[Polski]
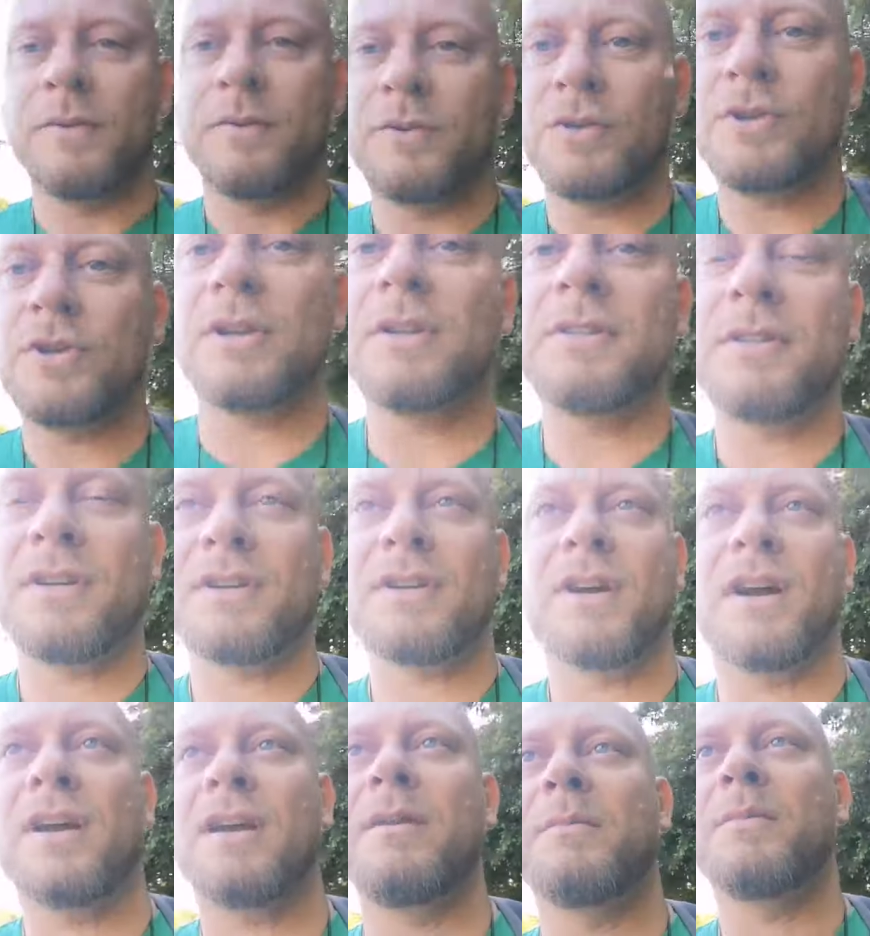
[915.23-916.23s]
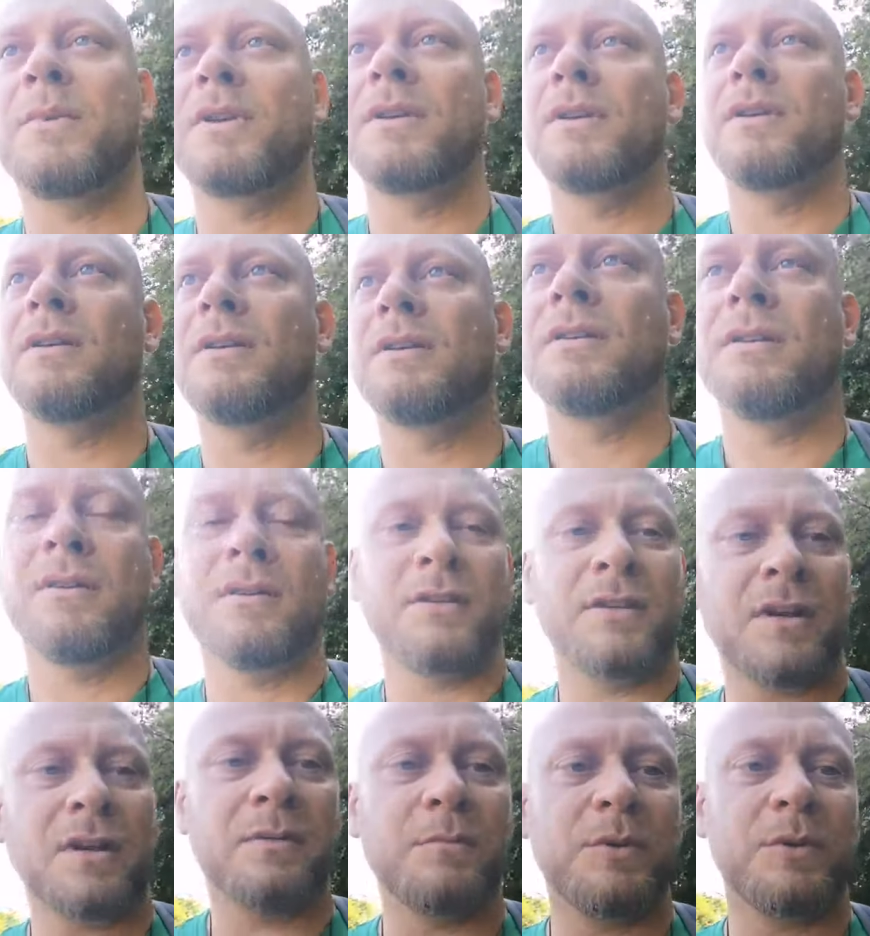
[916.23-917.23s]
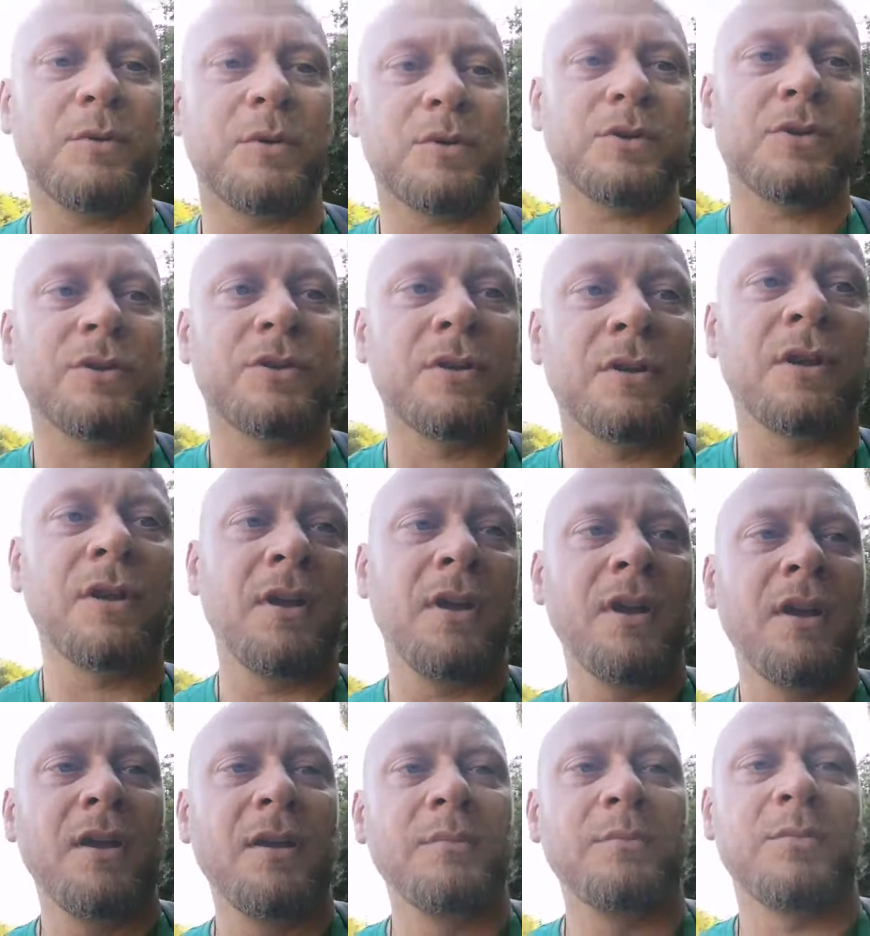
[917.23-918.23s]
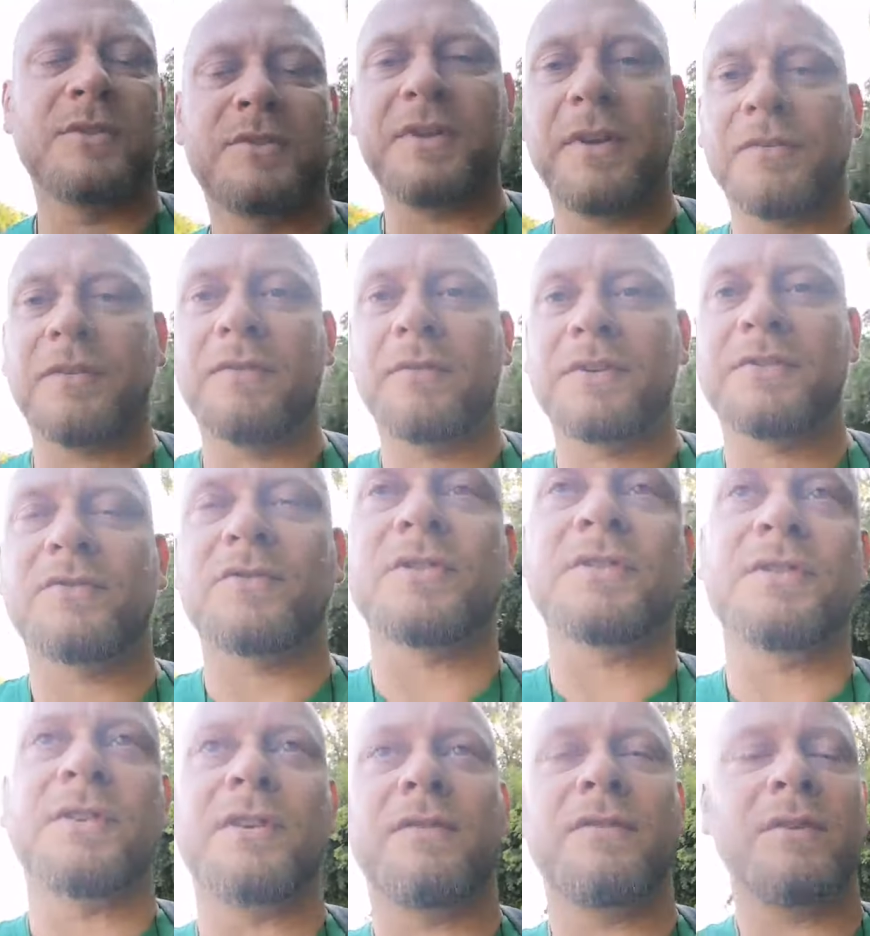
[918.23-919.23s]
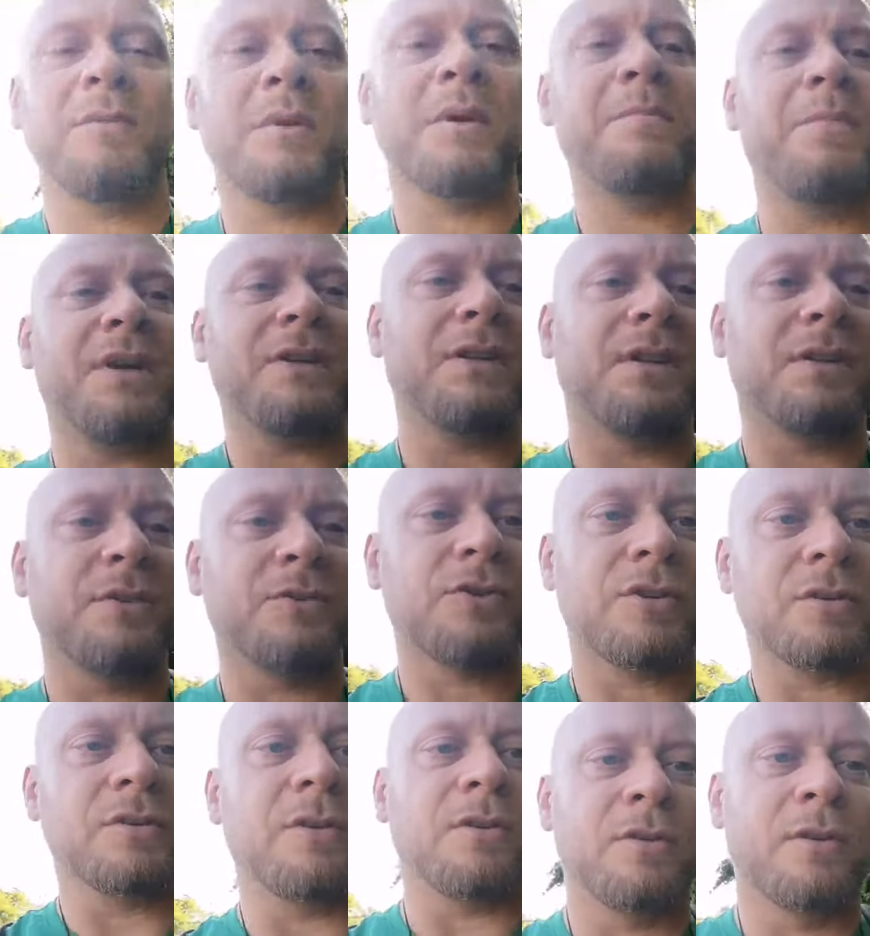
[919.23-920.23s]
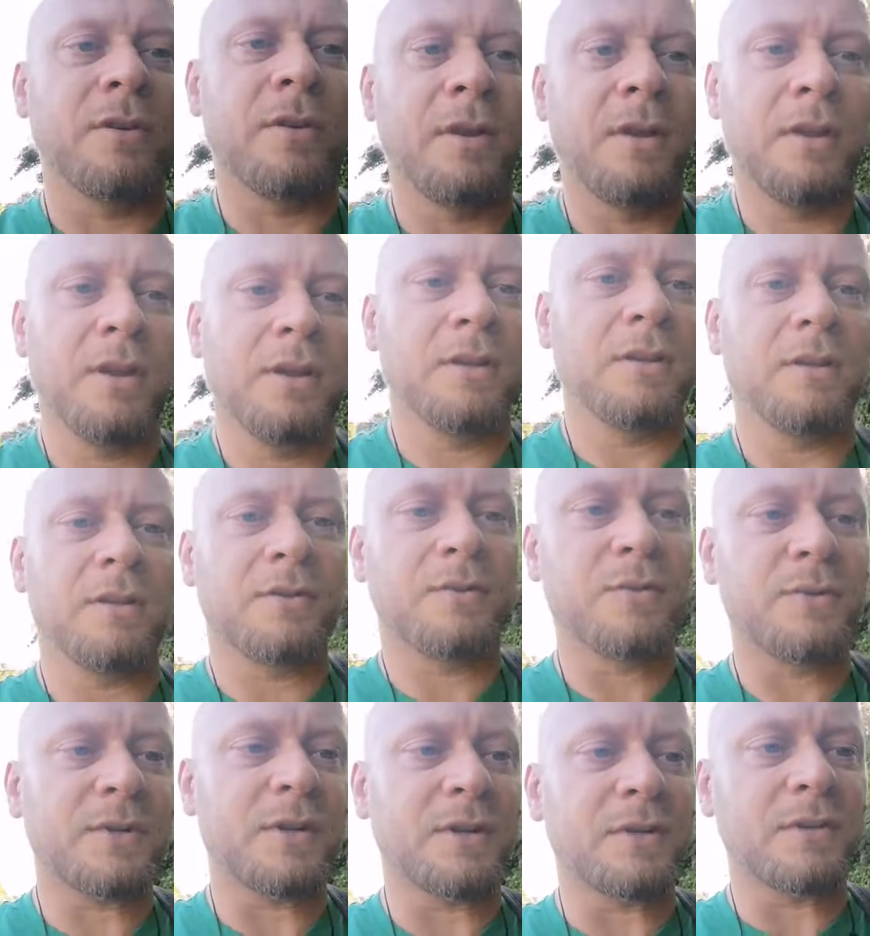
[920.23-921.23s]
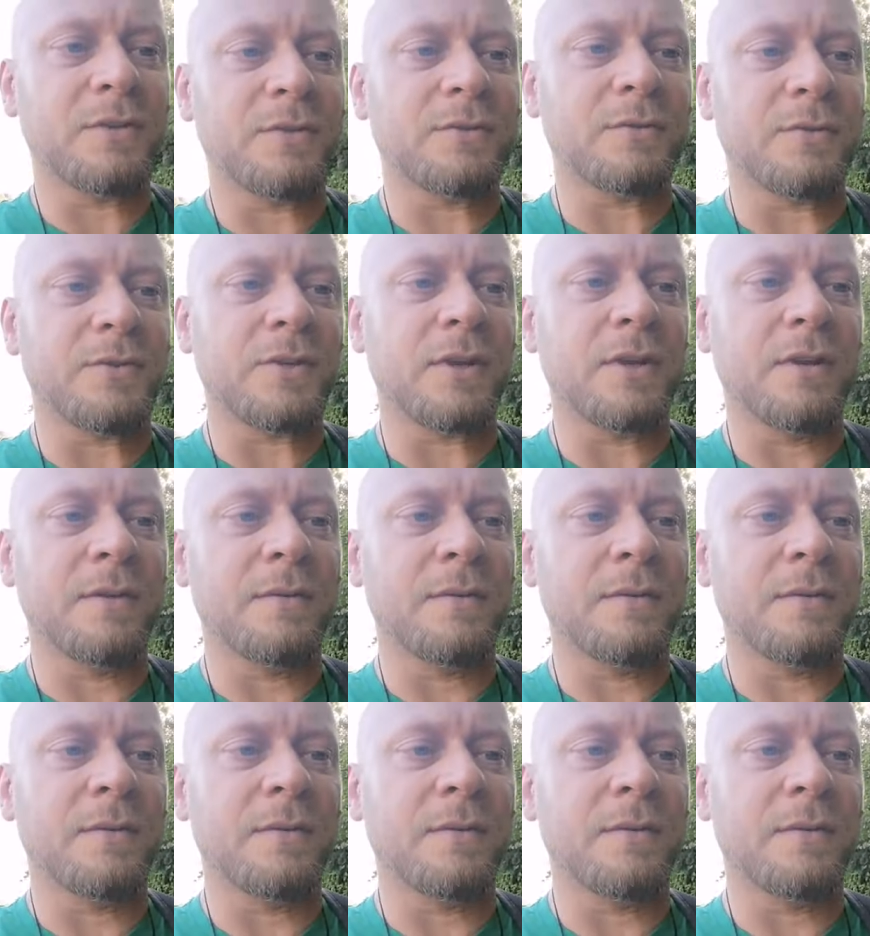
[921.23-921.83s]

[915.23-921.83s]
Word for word: Dzisiaj literka M jak miłość. Pozdrawiam Was wszystkich w imię Pana naszego Jezusa Chrystusa.